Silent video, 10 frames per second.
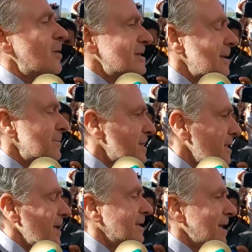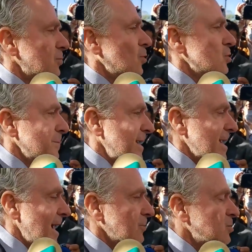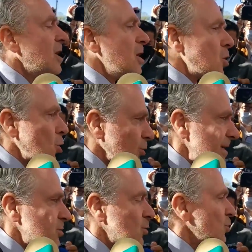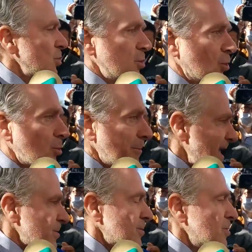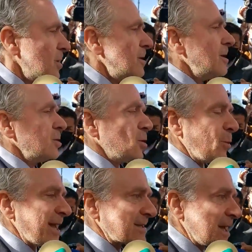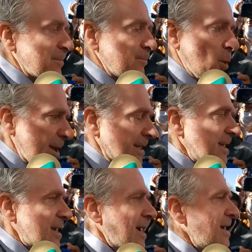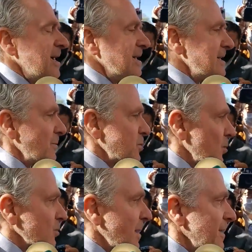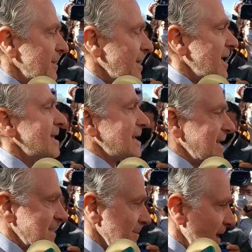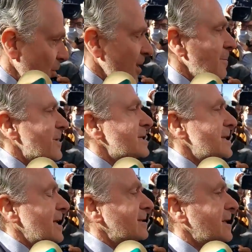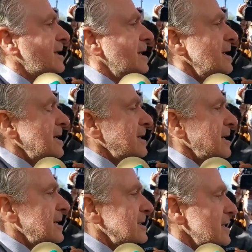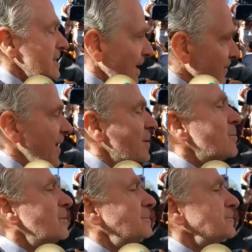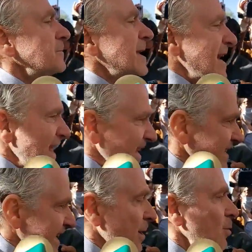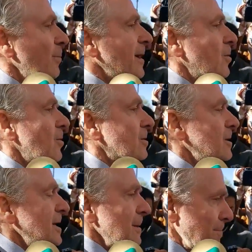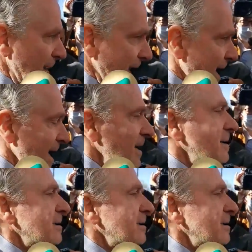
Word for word: que es el presidente de todos los mexicanos. Con eso yo no medro, no voy a hacer política ni absolutamente nada. Que se mejore el presidente eh, si está enfermo, le deseo lo mejor para él